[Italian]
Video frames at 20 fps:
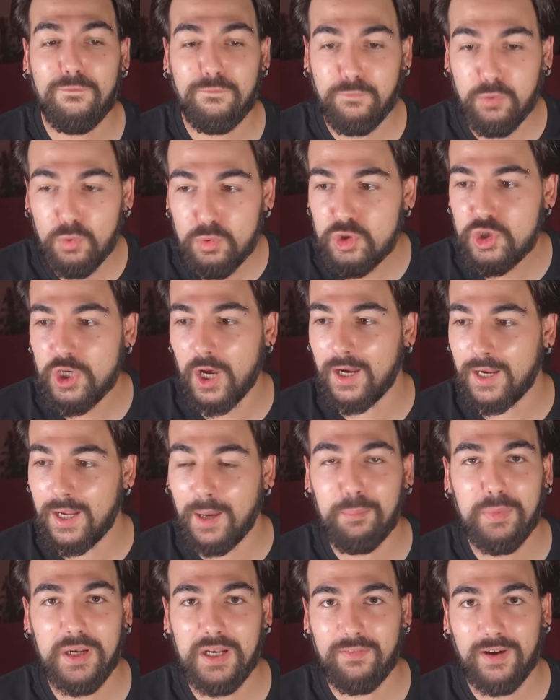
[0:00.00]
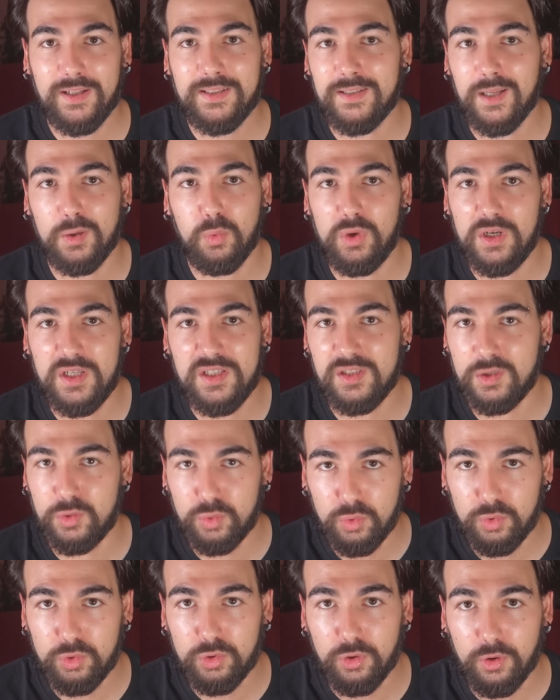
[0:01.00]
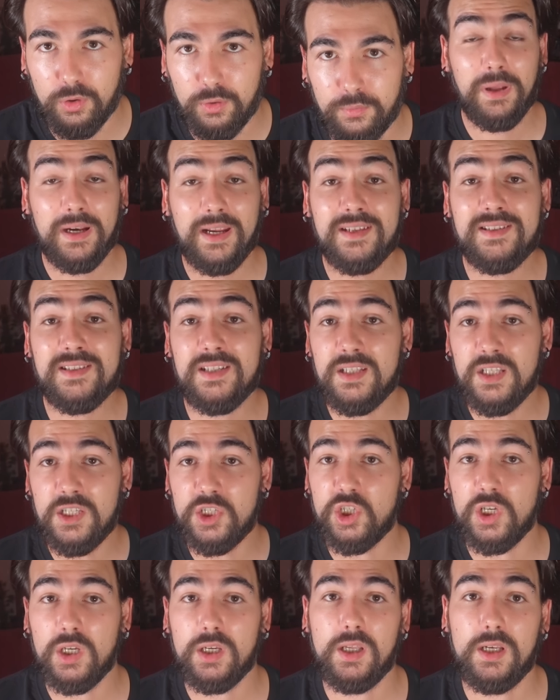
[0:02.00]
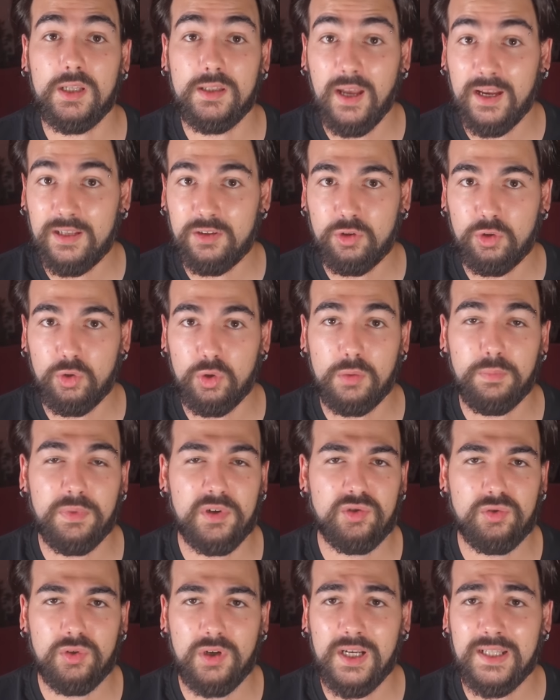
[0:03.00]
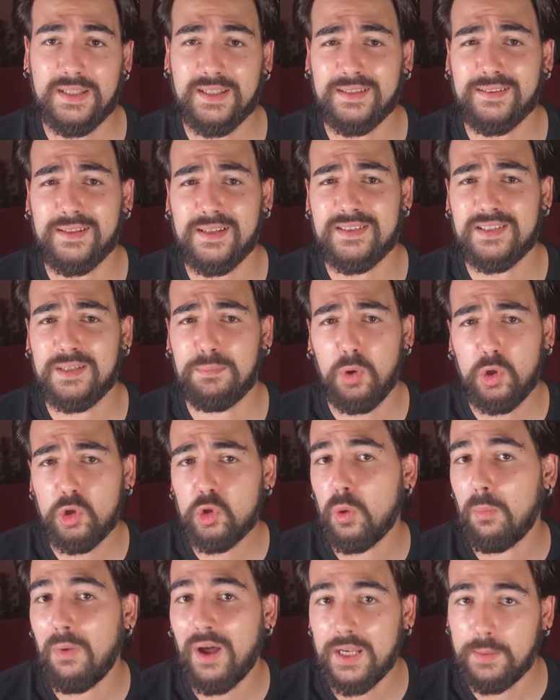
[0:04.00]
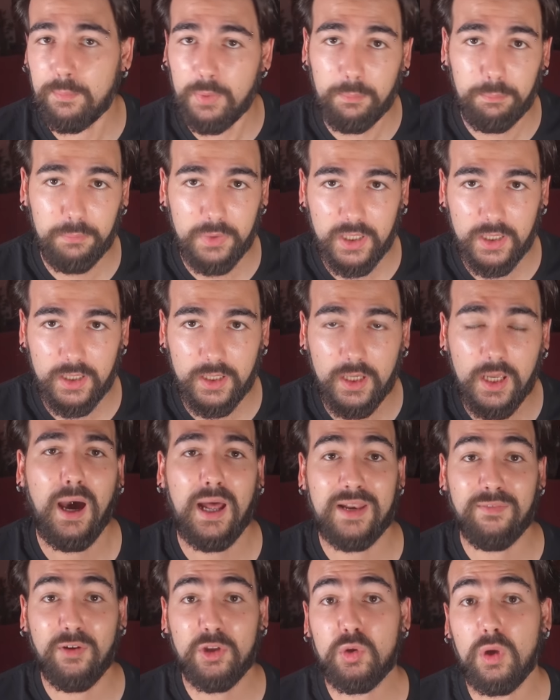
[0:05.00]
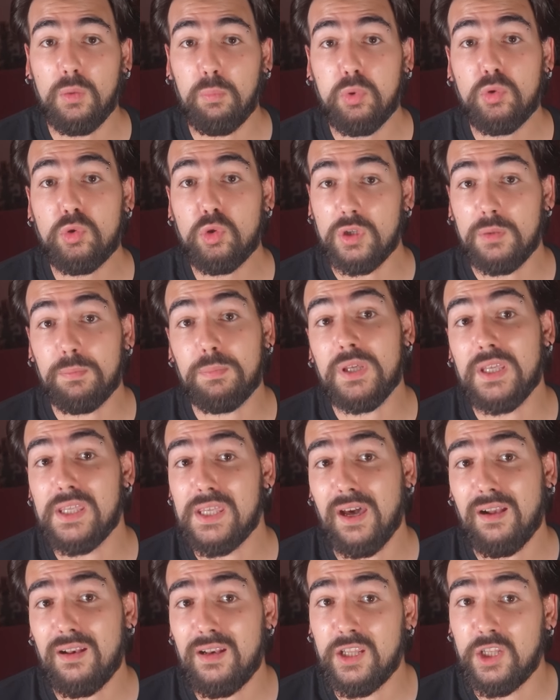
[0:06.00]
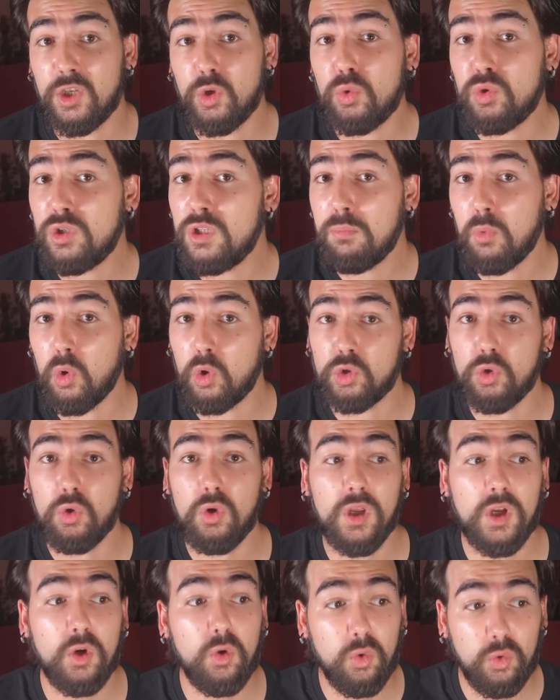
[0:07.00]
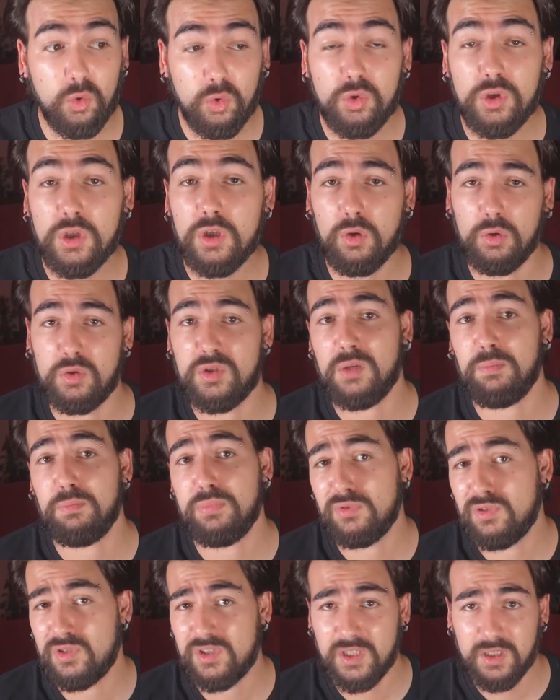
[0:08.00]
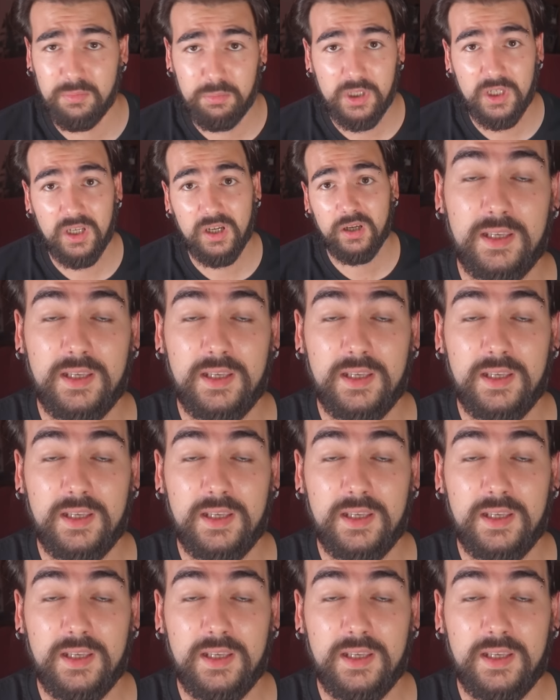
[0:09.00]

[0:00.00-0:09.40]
fugge a gambe levate da quell'istituto, perché si dice che lì dentro il personale trattasse molto male i bambini, arrivando al punto di picchiarli in ogni modo e con ogni cosa possibile.